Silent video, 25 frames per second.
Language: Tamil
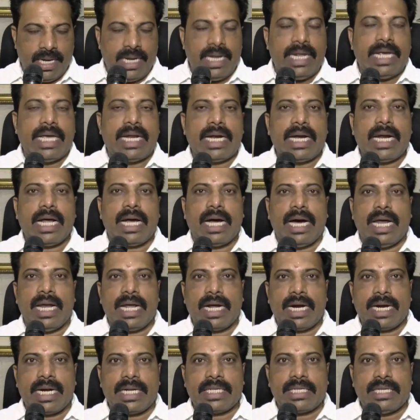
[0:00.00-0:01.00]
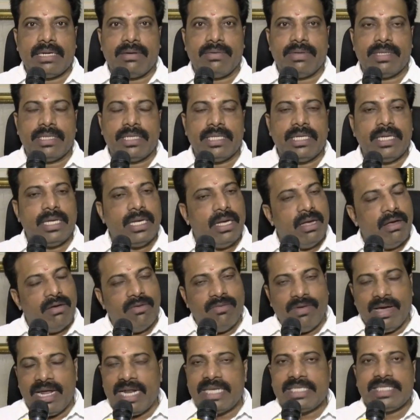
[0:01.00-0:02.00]
இன்றைக்கி இருக்கிற காலகட்டத்தில் வந்து
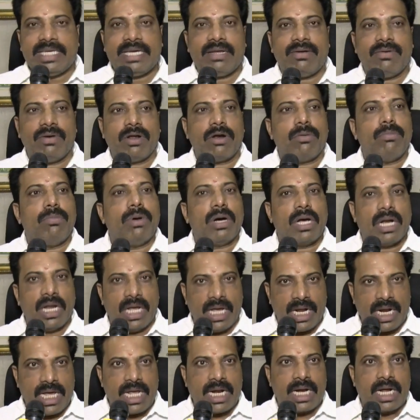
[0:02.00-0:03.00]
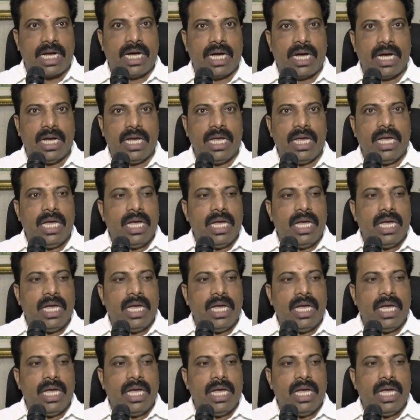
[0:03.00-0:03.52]
வேலை செய்கிறவங்க ரொம்ப கிளியராக இருக்காங்க